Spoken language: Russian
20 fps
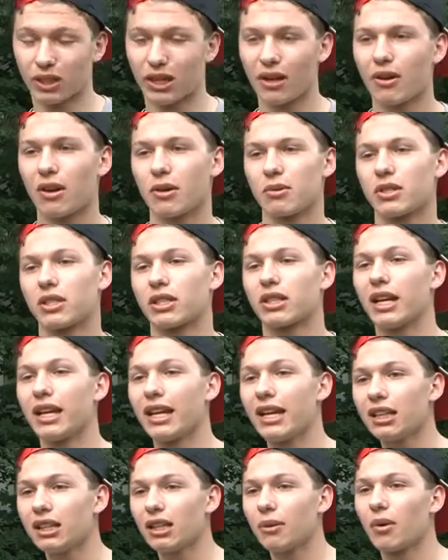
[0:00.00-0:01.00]
договариваемся с
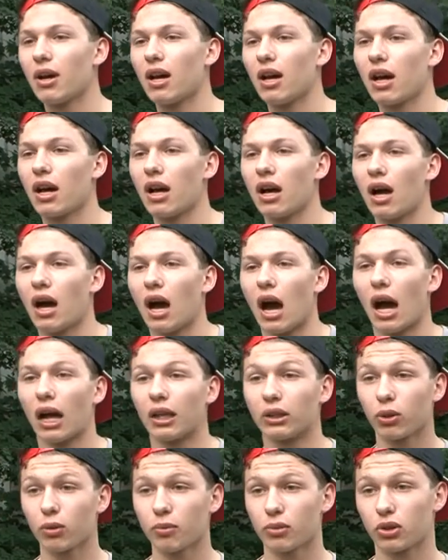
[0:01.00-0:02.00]
клиентом
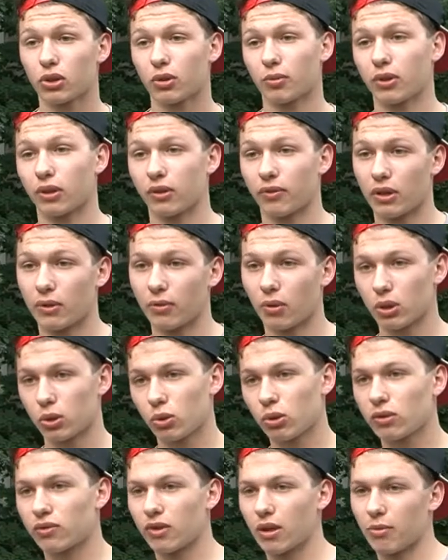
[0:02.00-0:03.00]
о том, чтобы в его
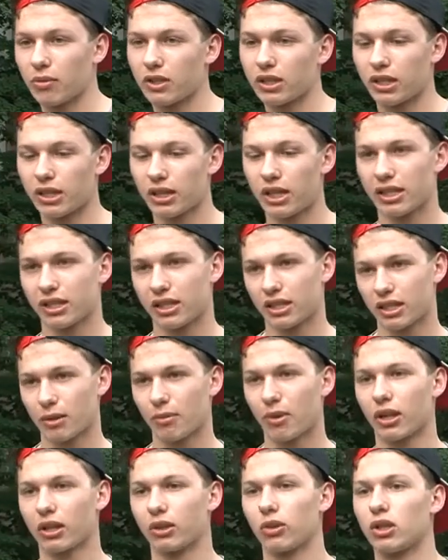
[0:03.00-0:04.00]
отсутствие мы следили за
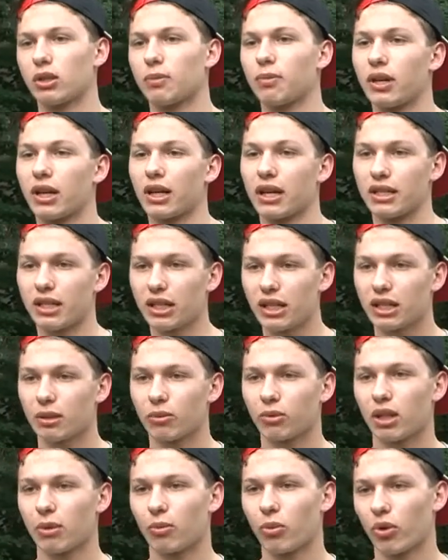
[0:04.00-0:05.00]
собакой. То есть приходили к
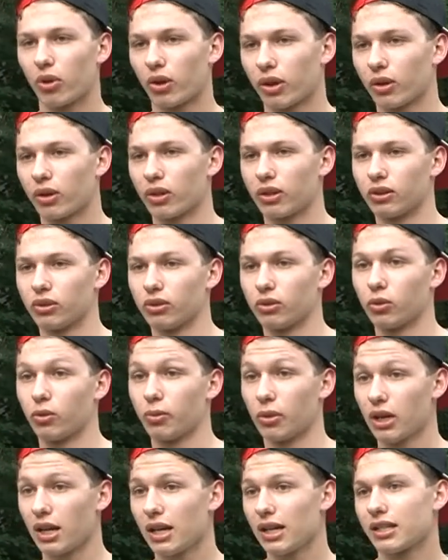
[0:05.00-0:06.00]
нему домой, э,
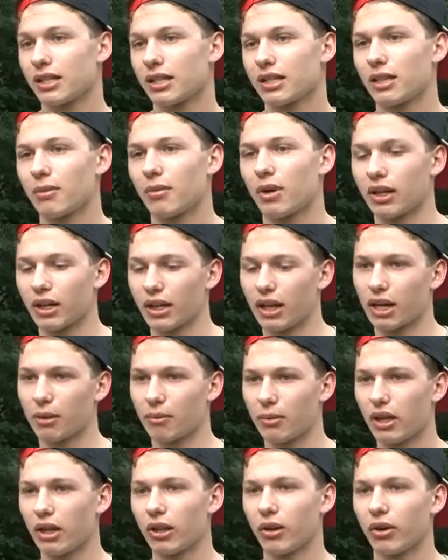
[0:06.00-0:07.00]
убирались за собакой, кормили